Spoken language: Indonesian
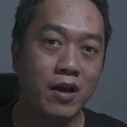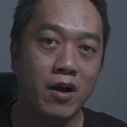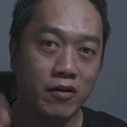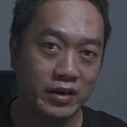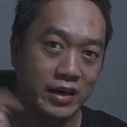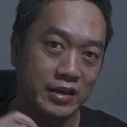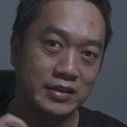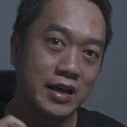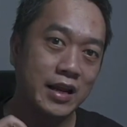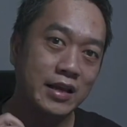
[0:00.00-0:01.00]
Oke,
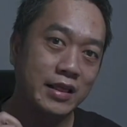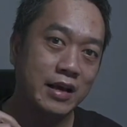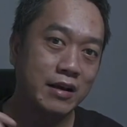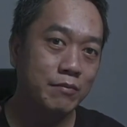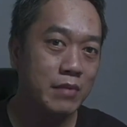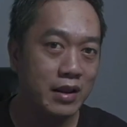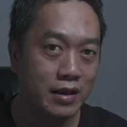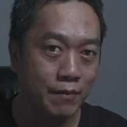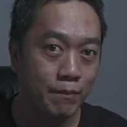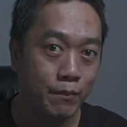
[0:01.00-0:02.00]
sekarang kita kembali
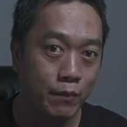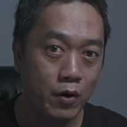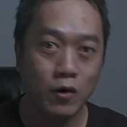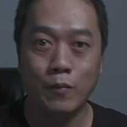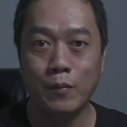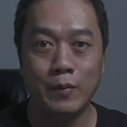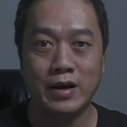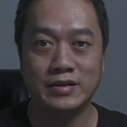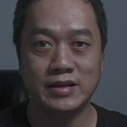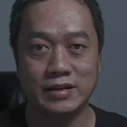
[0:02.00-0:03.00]
ke pokok
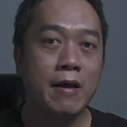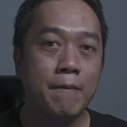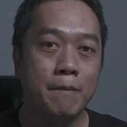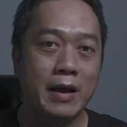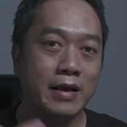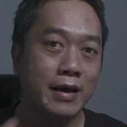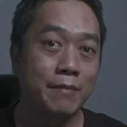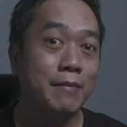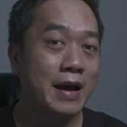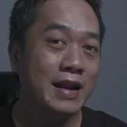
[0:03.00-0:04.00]
pembahasan.
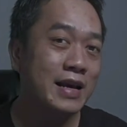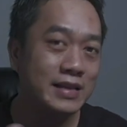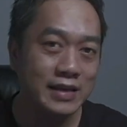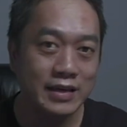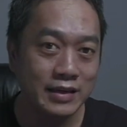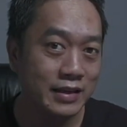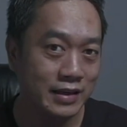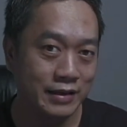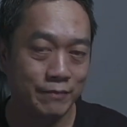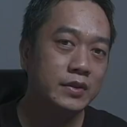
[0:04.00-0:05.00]
Bagaimananya ini?